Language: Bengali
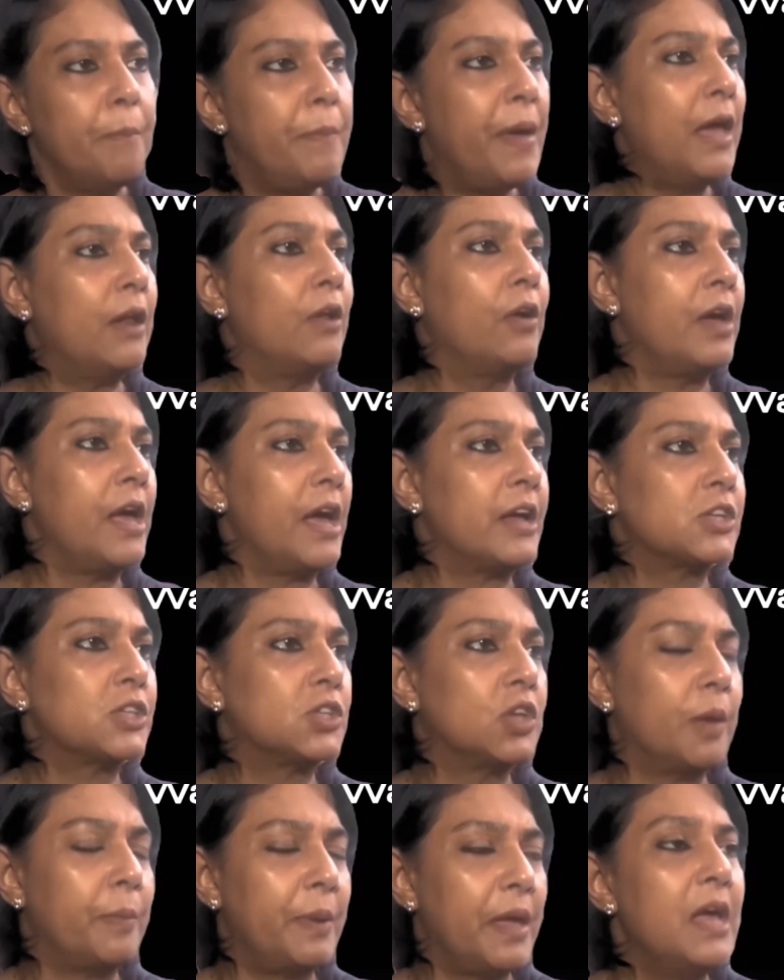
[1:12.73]
বের হয়ে
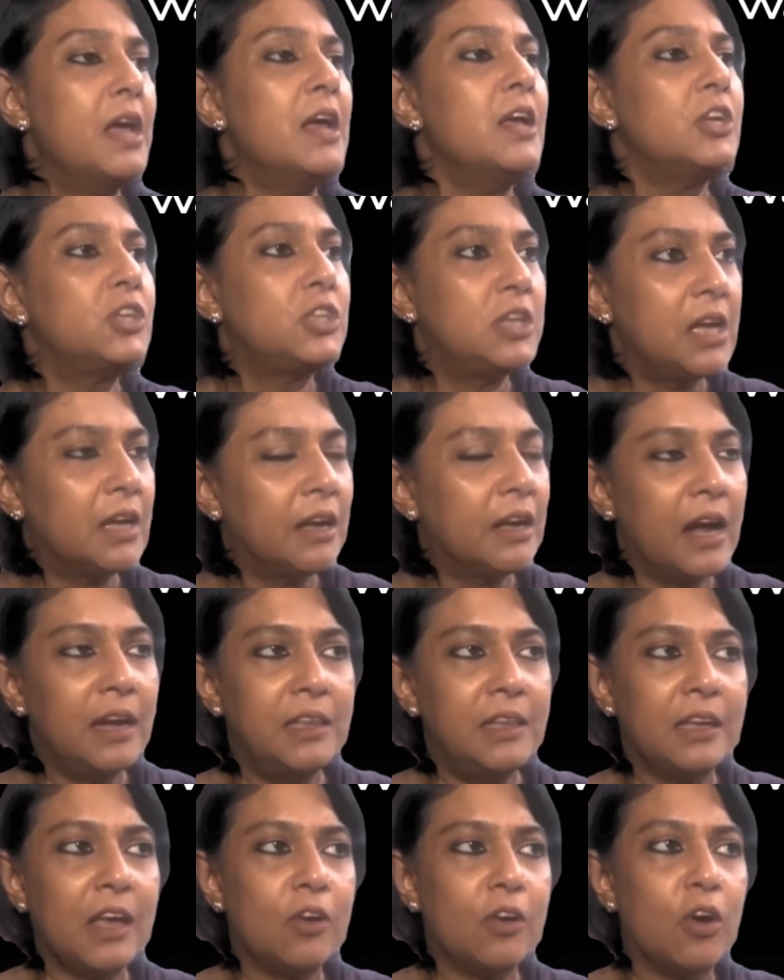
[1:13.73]
আসতে হবে
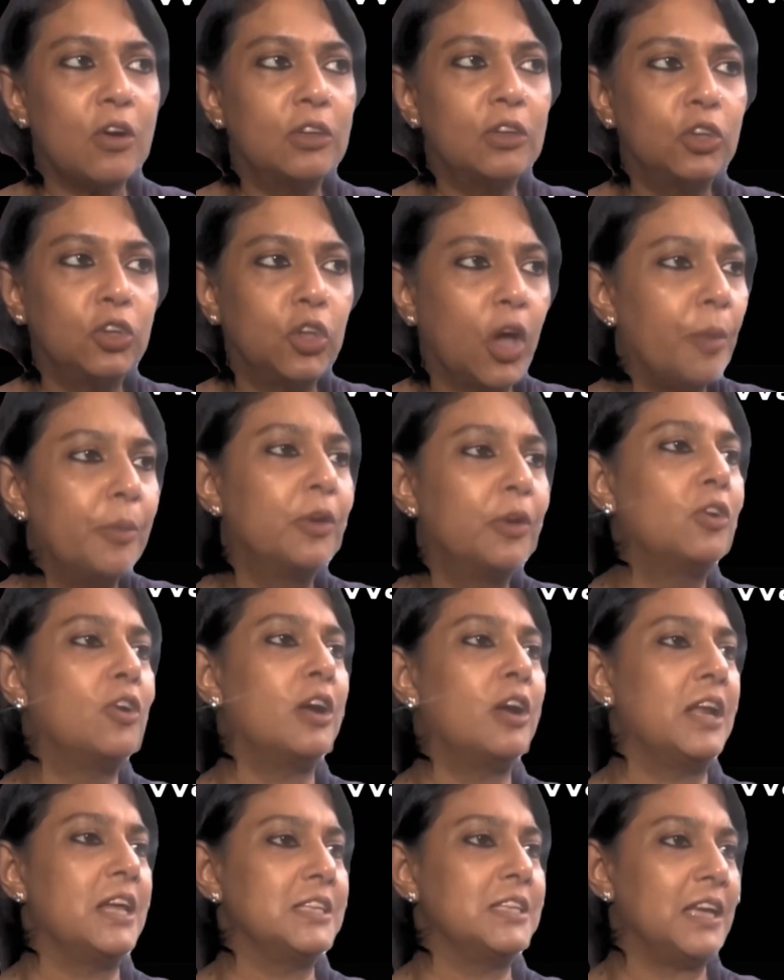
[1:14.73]
শিক্ষার্থীকে কখনো দমন
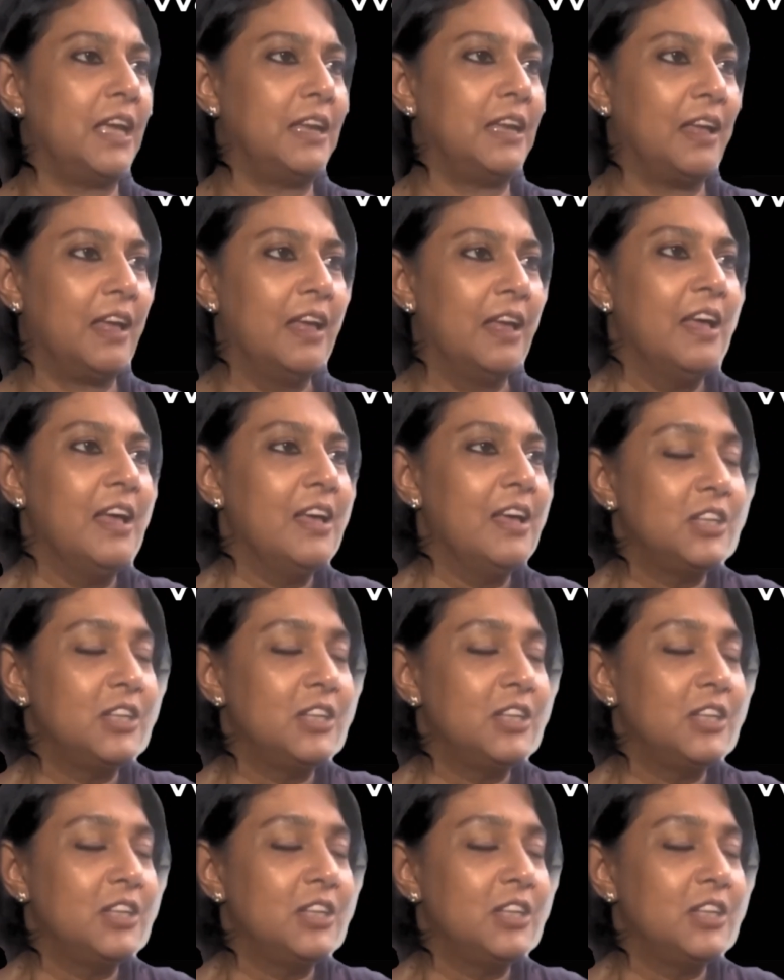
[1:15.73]
করা যায় না